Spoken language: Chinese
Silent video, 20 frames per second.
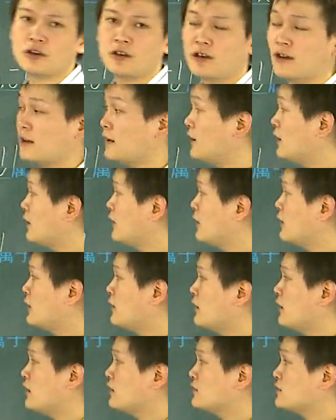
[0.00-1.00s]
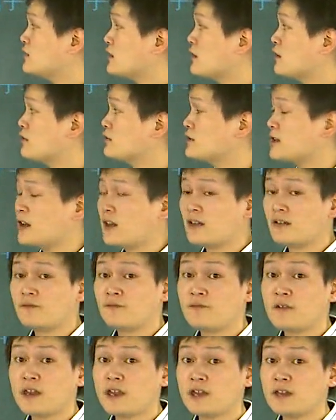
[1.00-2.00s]
对，嗯，然后再
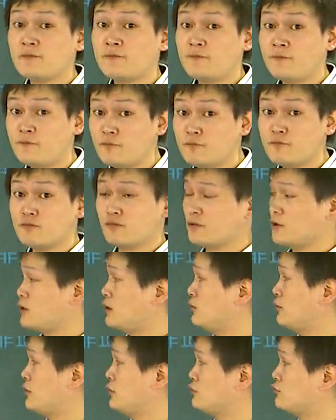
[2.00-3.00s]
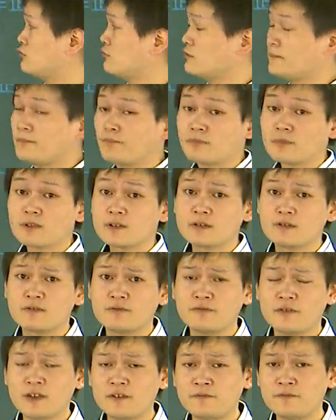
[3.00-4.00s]
非负有理数。
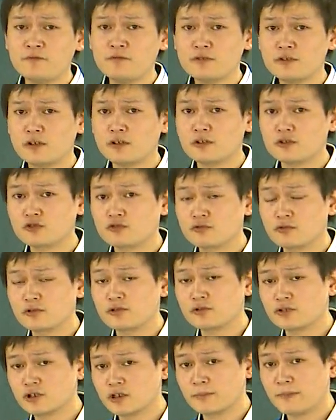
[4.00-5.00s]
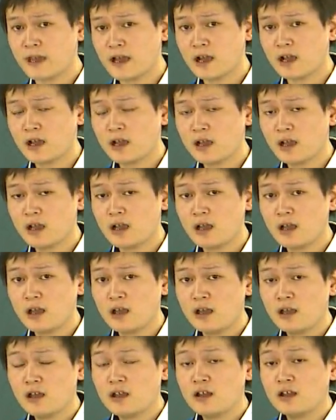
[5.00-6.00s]
非负有理数就是什么呀？
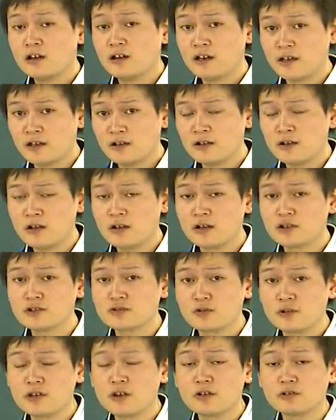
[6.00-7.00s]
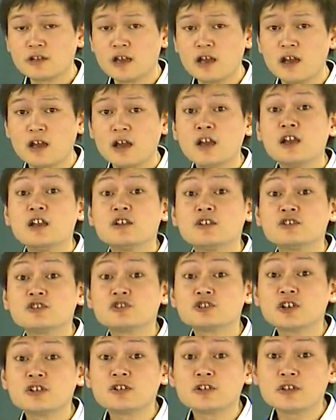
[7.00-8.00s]
零和所有的
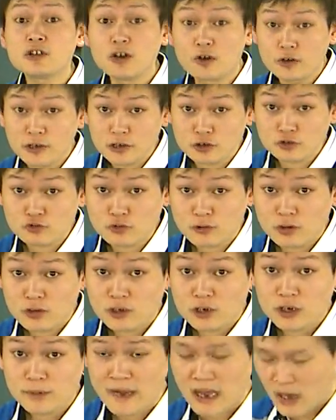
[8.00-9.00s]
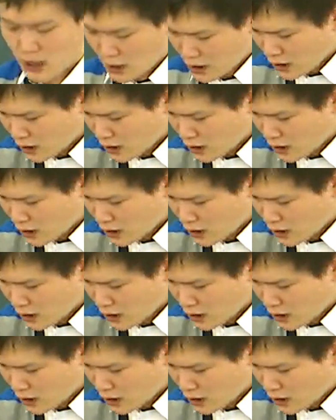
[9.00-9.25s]
正有理数是吧？